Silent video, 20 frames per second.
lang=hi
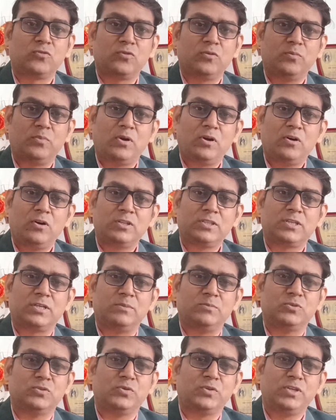उसको बहुत
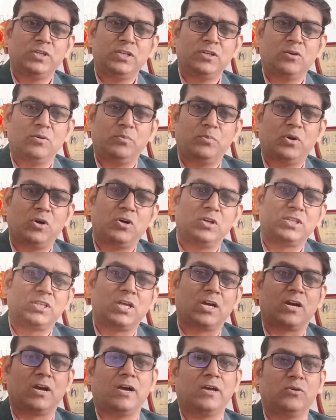कमज़ोरी और
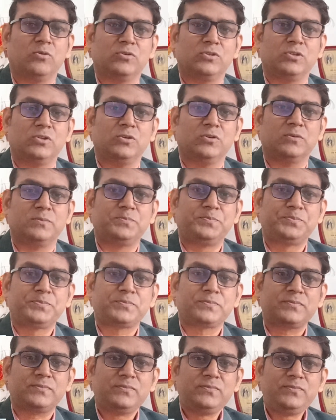बहुत थकान होती हो
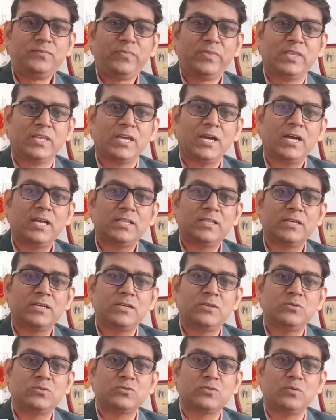यहाँ
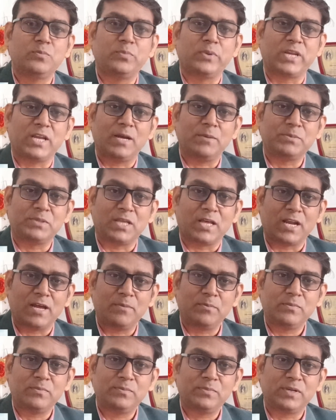तक कि उसको पर्याप्त
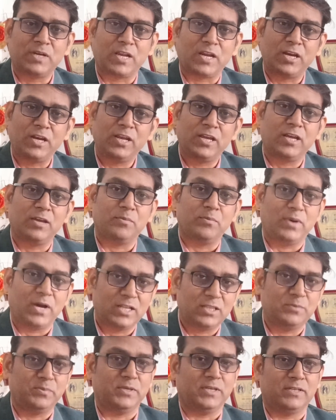आराम करने के
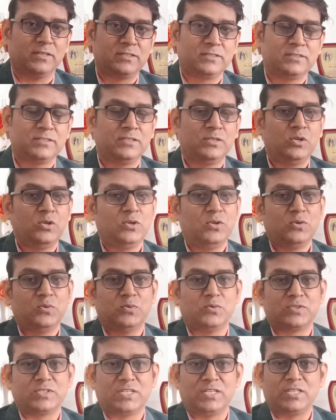बाद भी
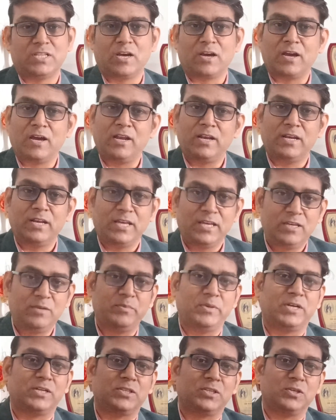उसकी थकान
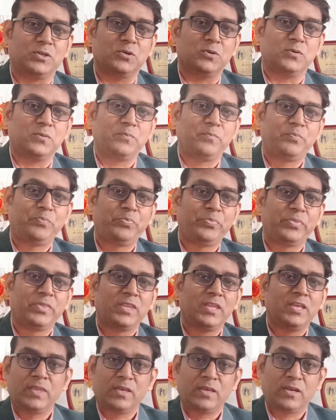नहीं मिटती हो
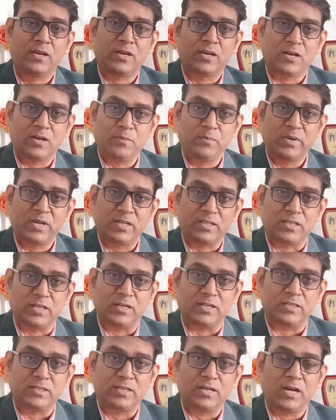कमर
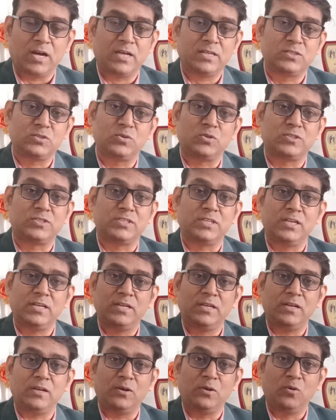दर्द खास तौर से
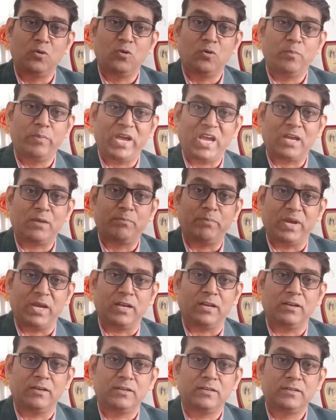लो बैक
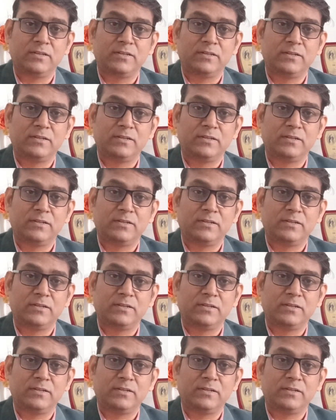पेन